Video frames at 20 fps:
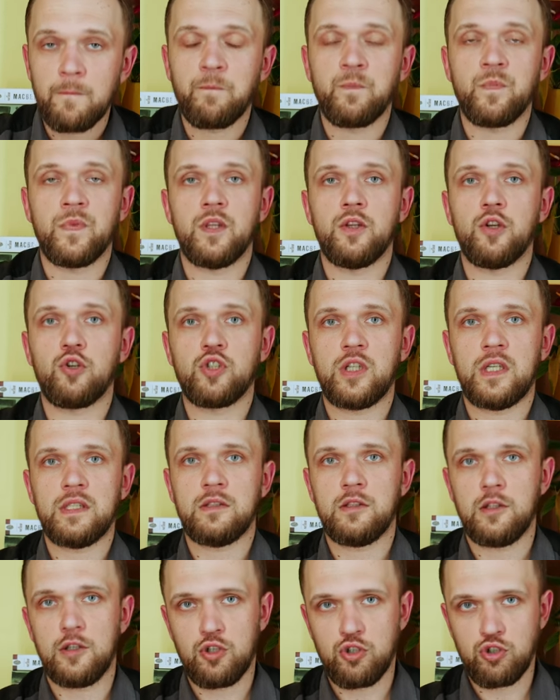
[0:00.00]

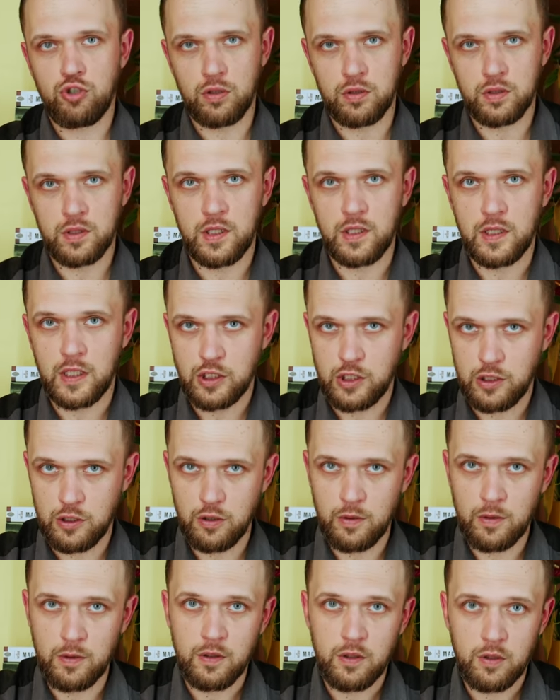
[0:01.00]
doczesne szczątki
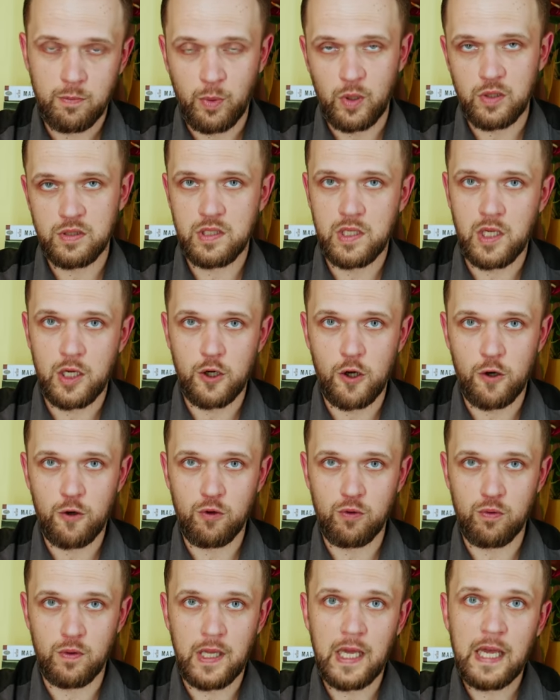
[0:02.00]
naszego polskiego
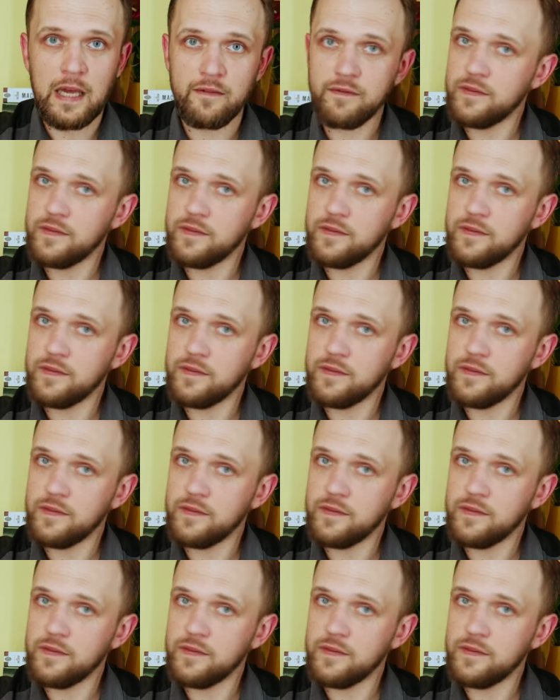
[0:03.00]
króla,